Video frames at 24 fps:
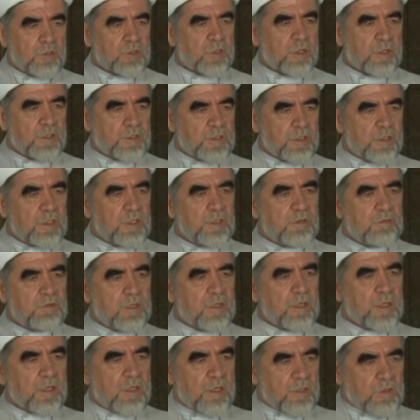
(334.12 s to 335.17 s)
К примеру, в Ливии
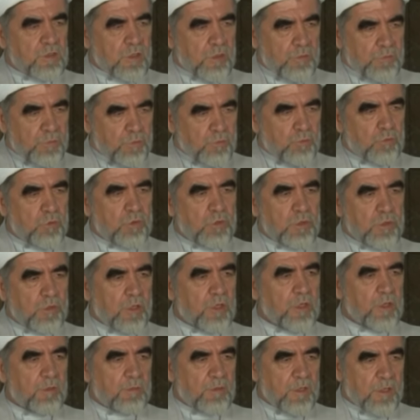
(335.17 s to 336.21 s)
умер
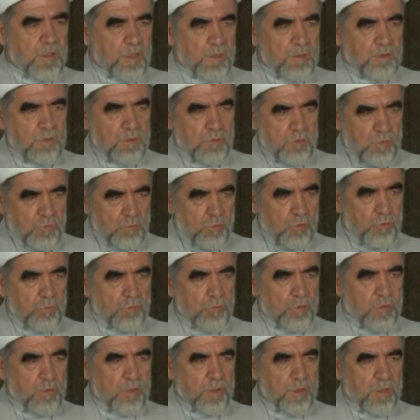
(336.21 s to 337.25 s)
Каддафи. Также
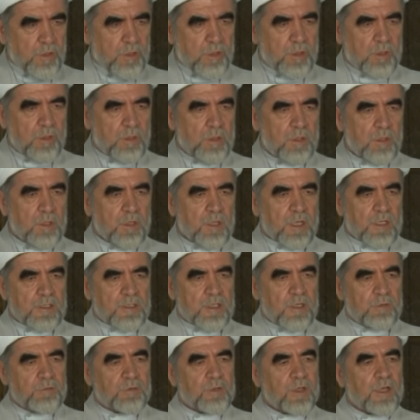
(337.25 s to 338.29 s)
бесследно исчезли его
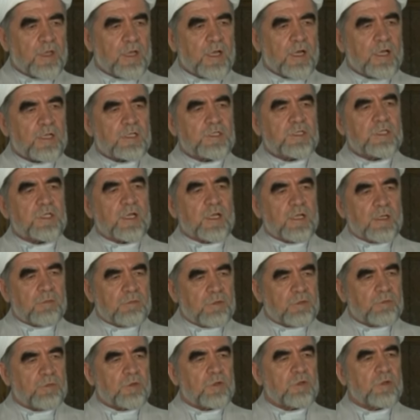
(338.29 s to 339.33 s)
люди. Те, кто
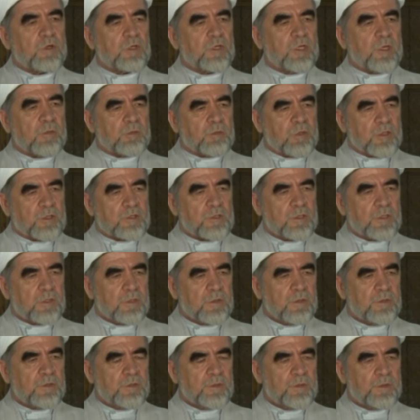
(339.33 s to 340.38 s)
когда-то выступал
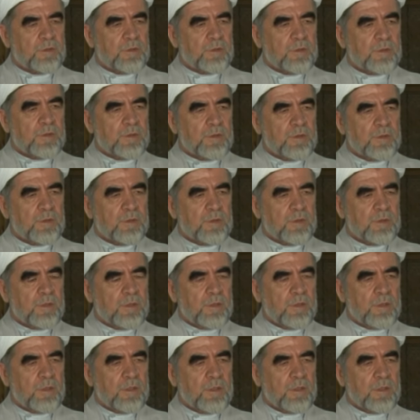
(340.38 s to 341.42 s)
против него, сейчас
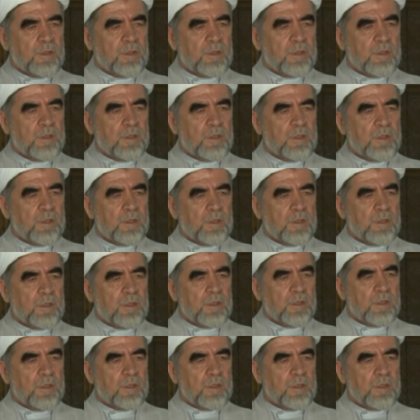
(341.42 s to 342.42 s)
убивают друг друга.